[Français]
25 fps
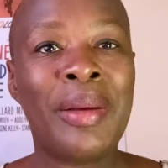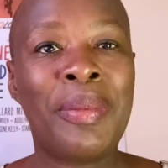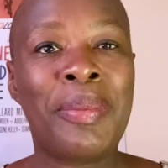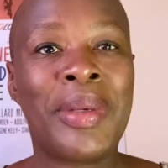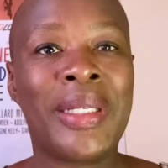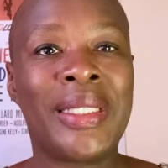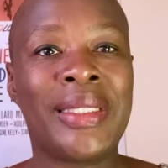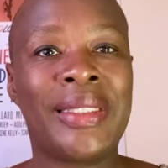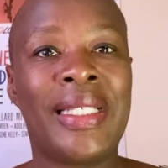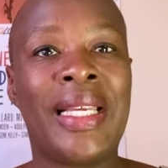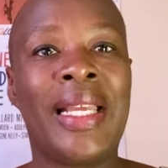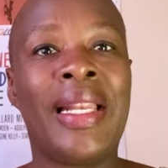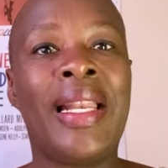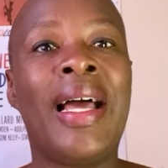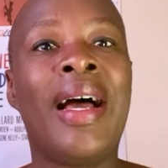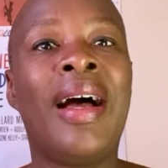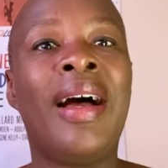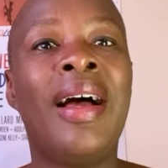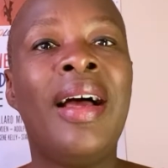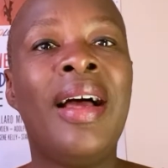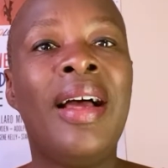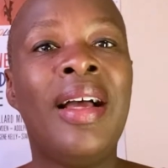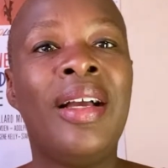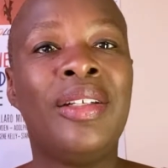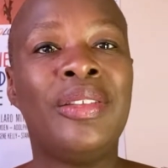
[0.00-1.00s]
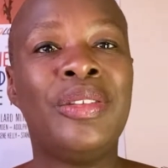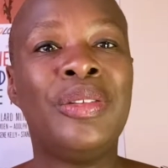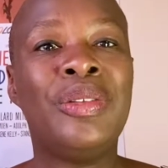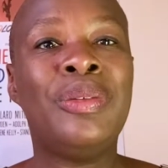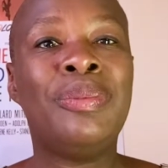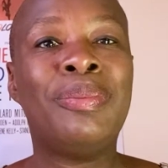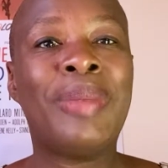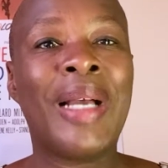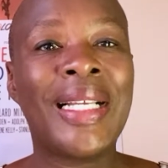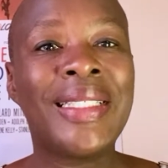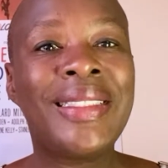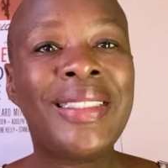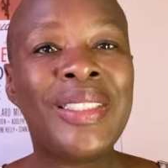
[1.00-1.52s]
parce qu'elle a
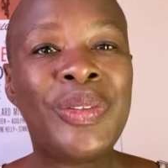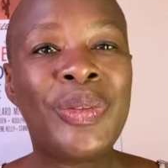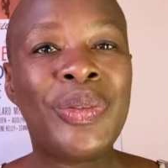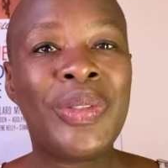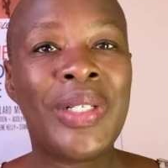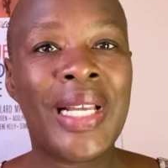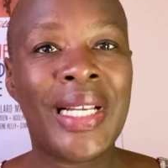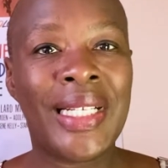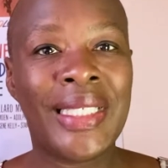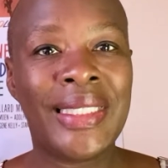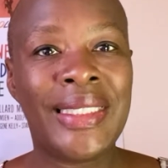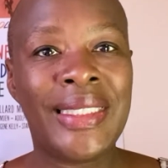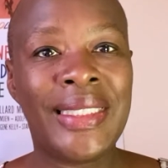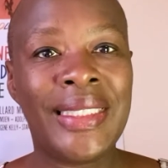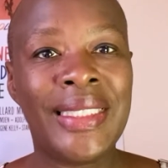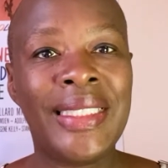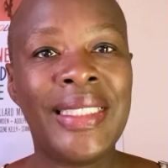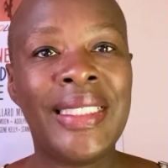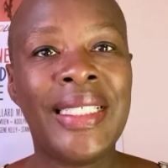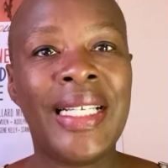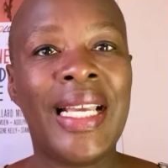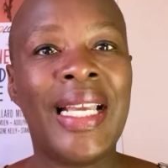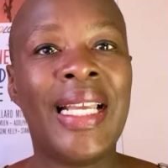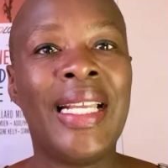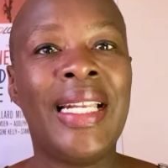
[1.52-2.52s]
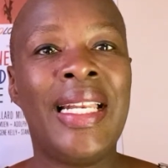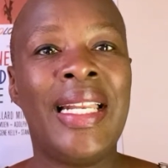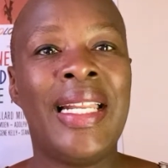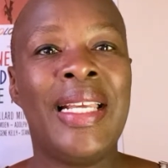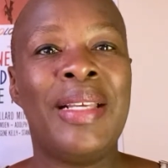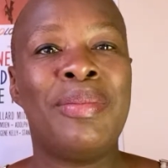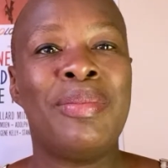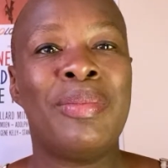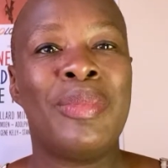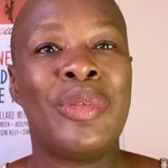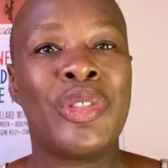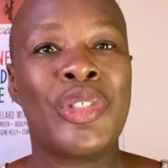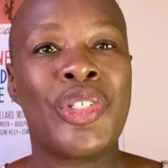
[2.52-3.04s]
une particularité, elle
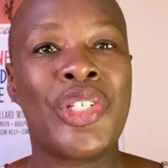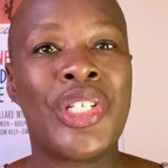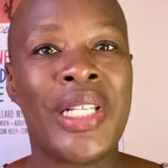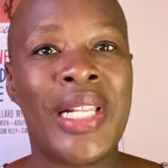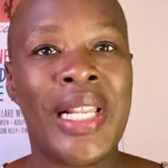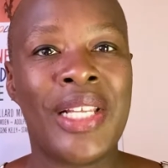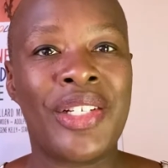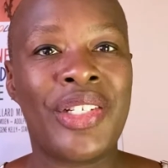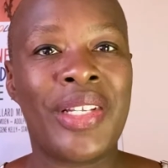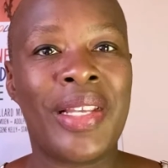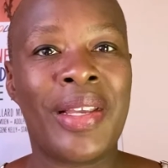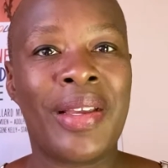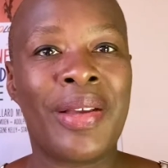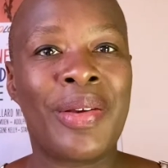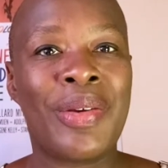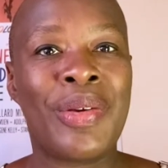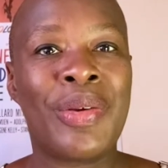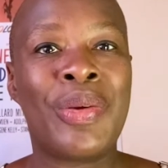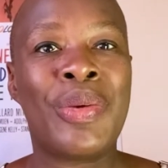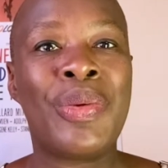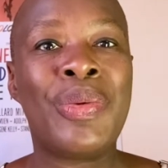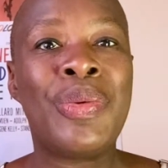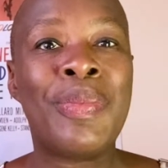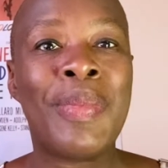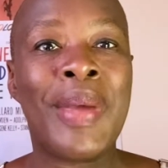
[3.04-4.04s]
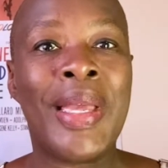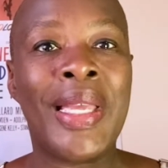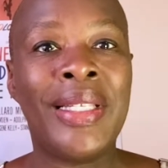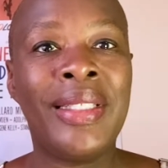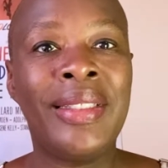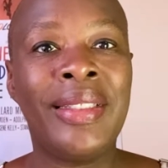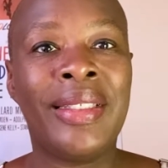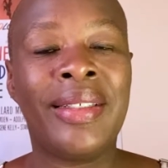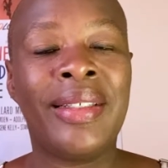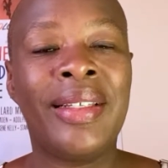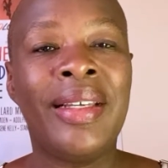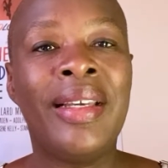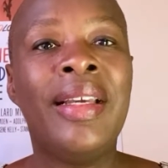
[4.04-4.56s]
aime manger la chair euh,
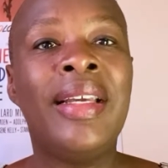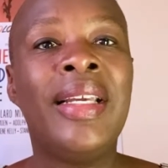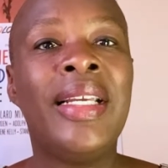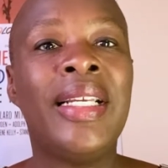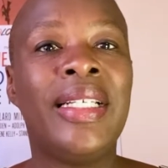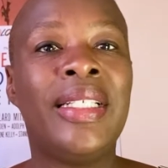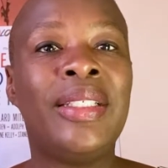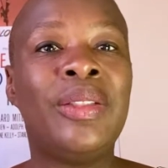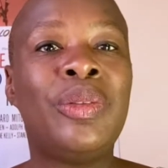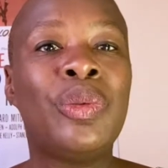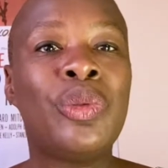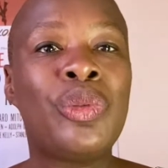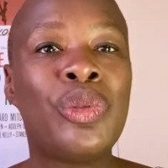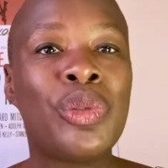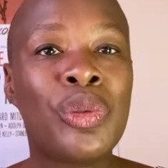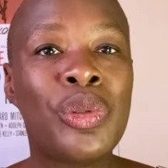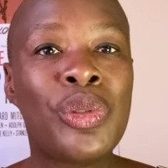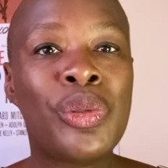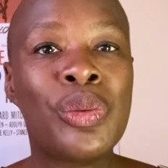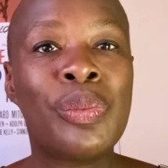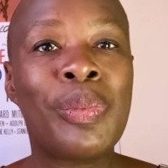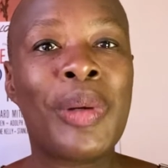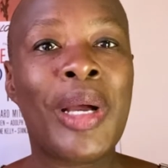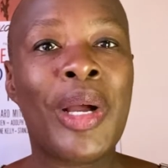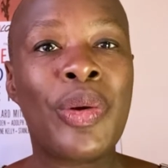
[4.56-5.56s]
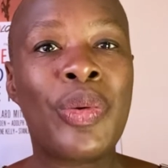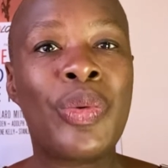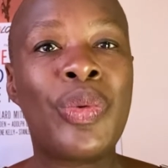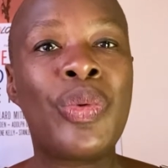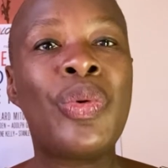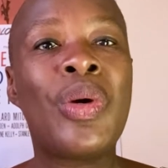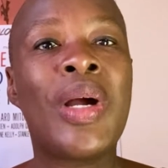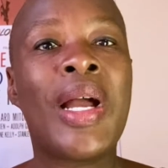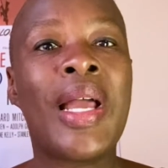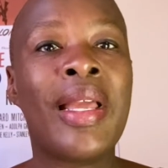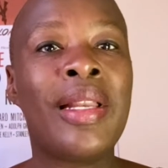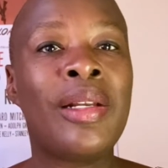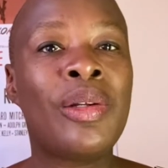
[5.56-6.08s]
humaine. Et donc sur son
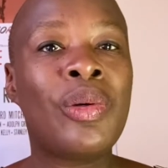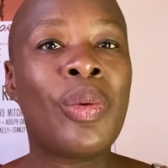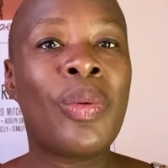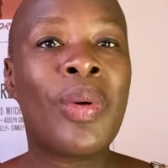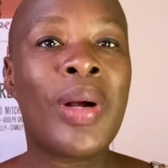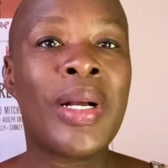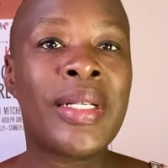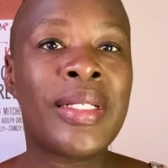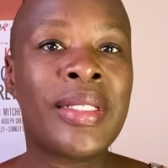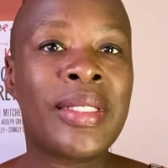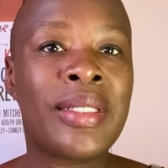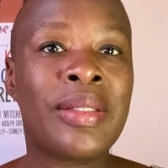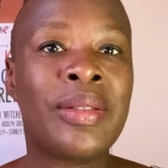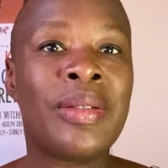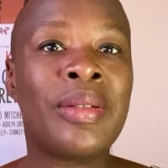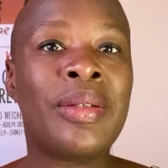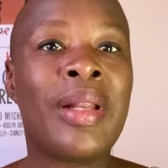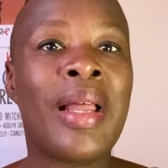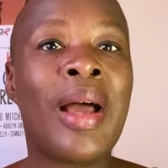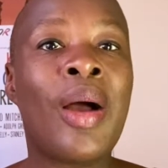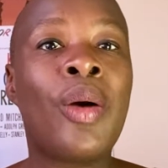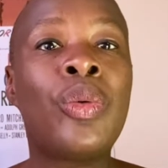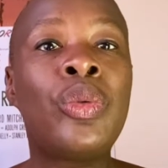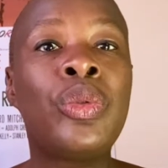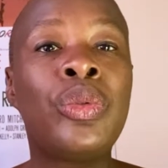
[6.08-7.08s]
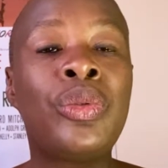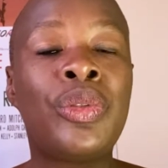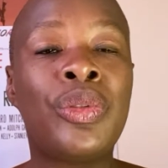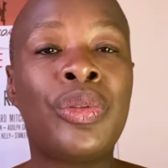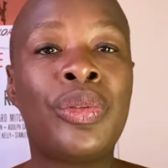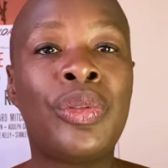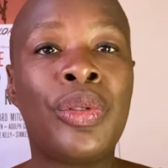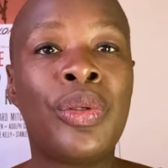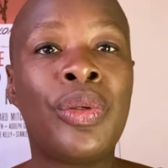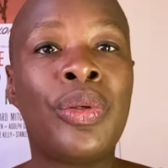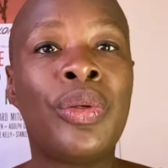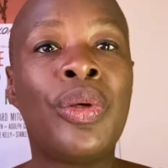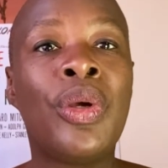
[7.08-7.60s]
parcours, elle croise la route
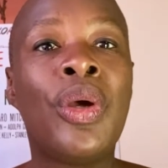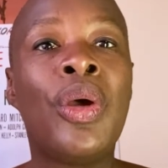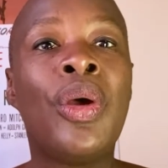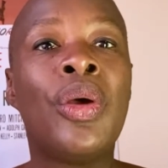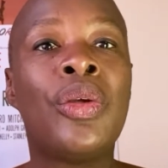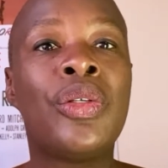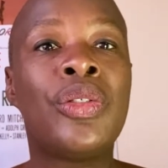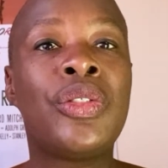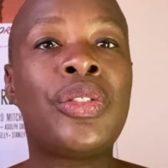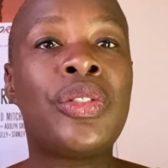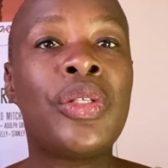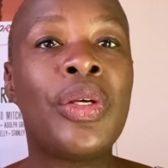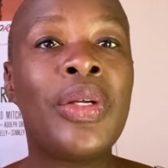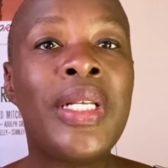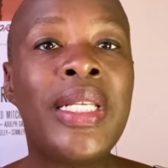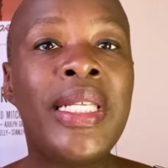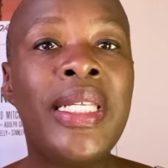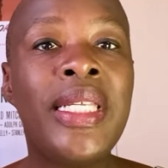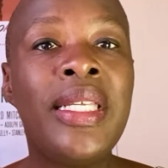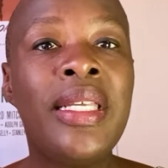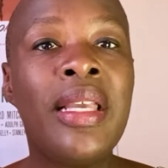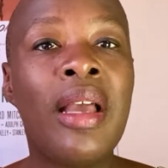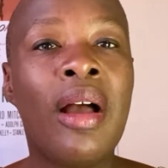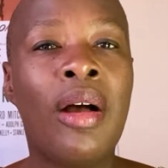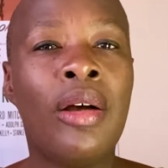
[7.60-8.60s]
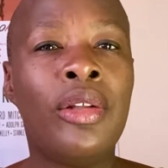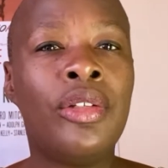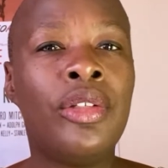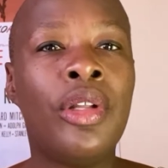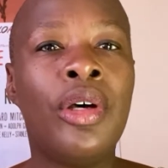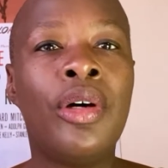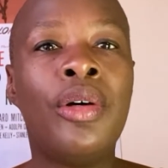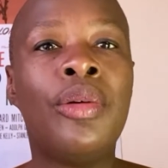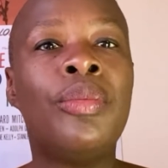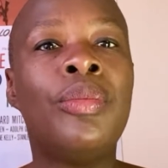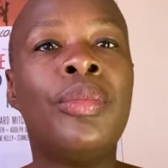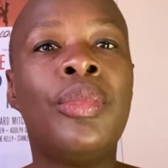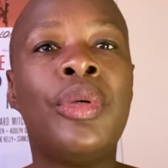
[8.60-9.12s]
de Sully, un
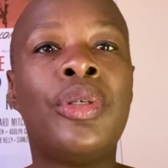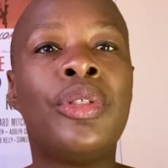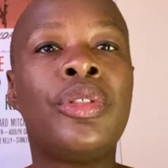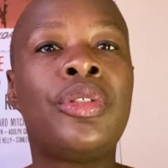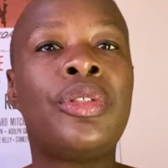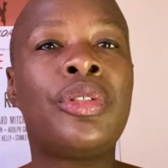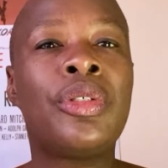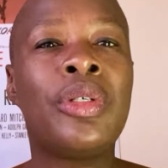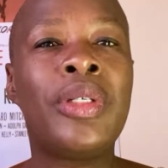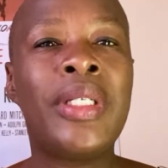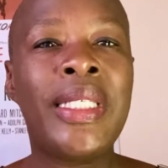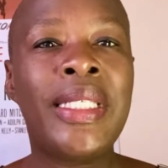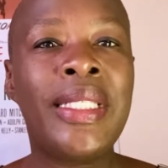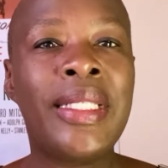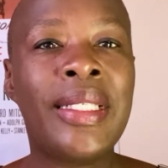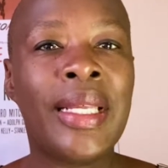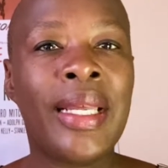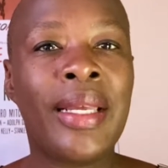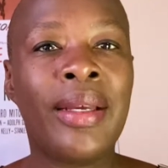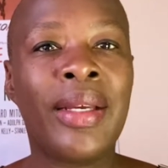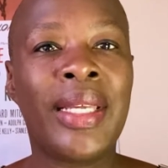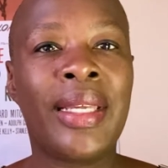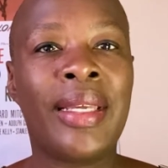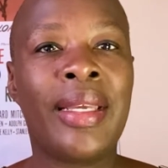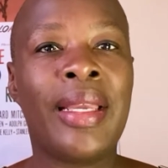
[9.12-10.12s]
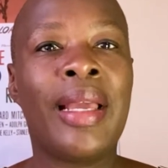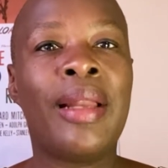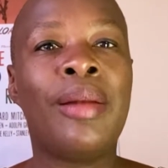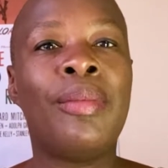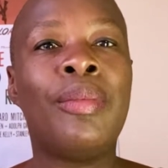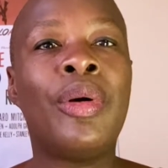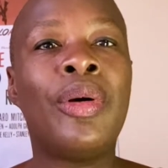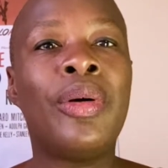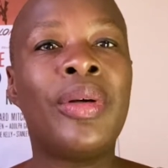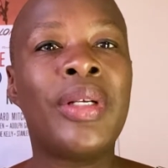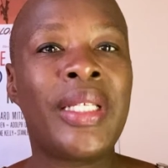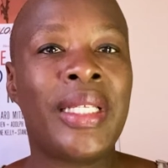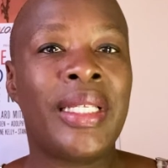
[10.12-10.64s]
homme solitaire
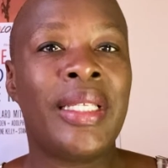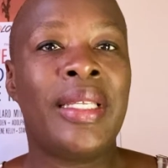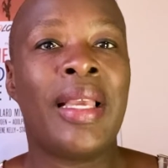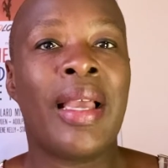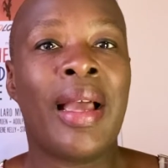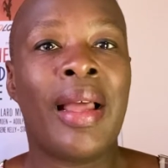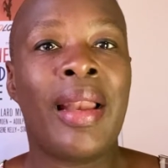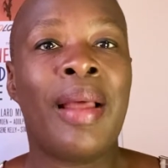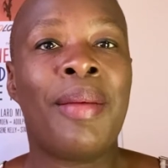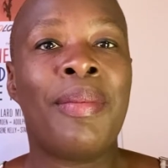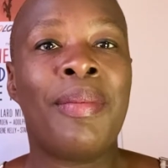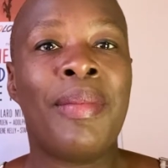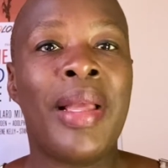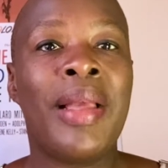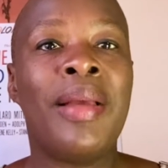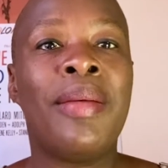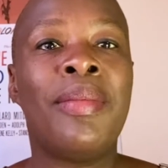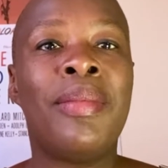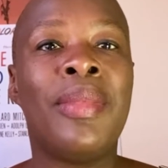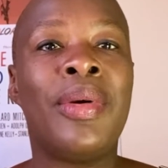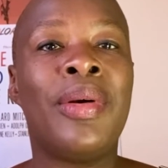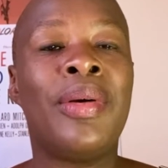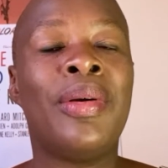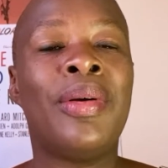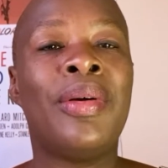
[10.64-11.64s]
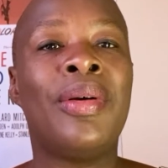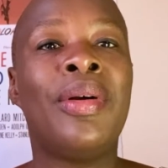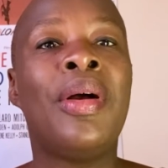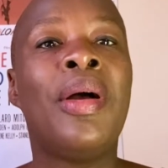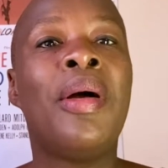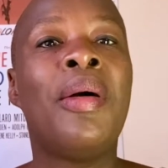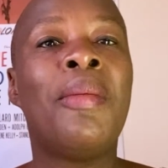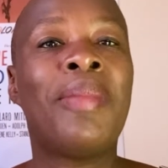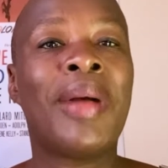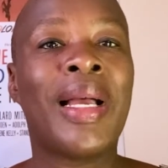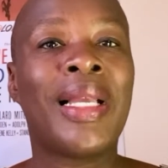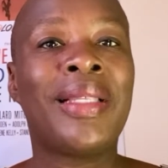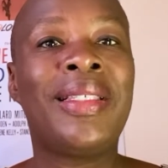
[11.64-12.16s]
également qui a la même euh,
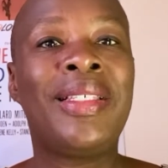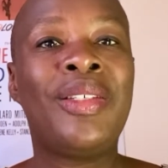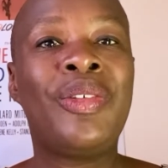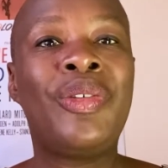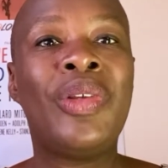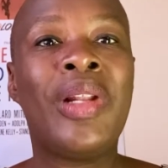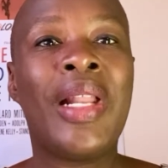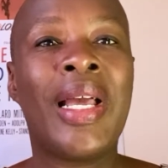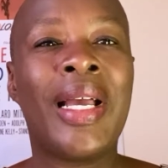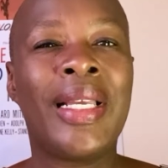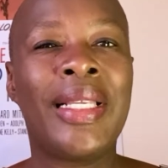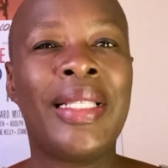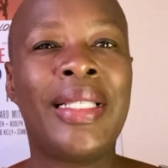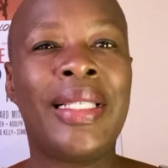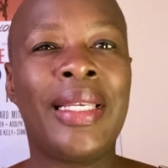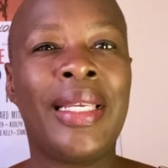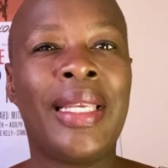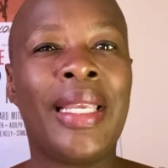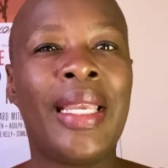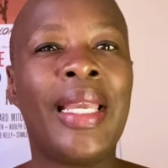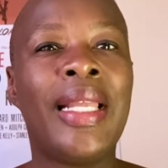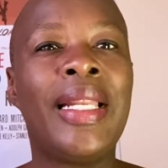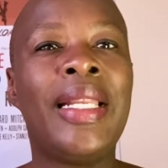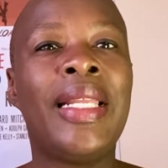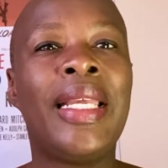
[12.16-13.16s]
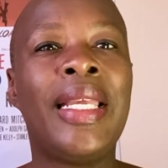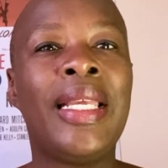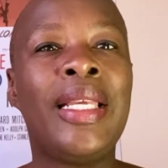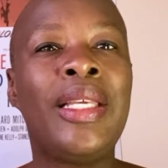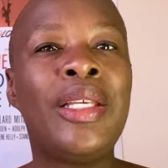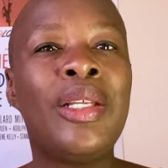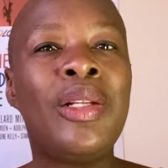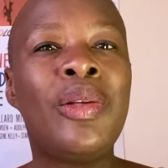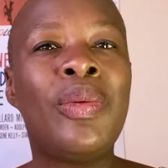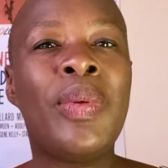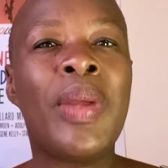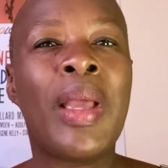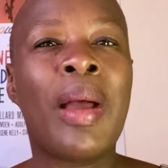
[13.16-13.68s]
particularité qu'elle et
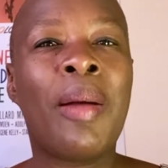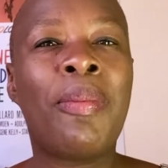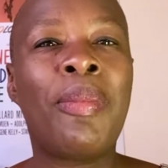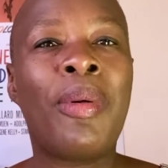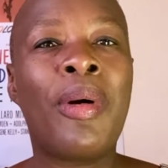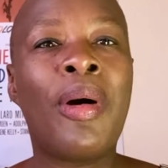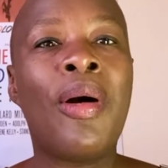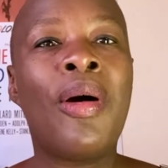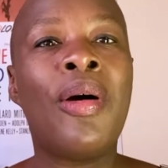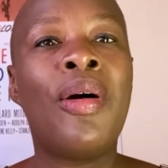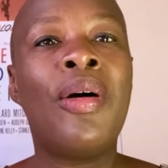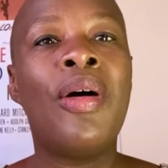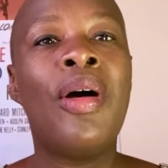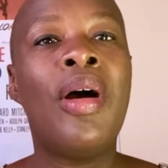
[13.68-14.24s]
qui lui apprend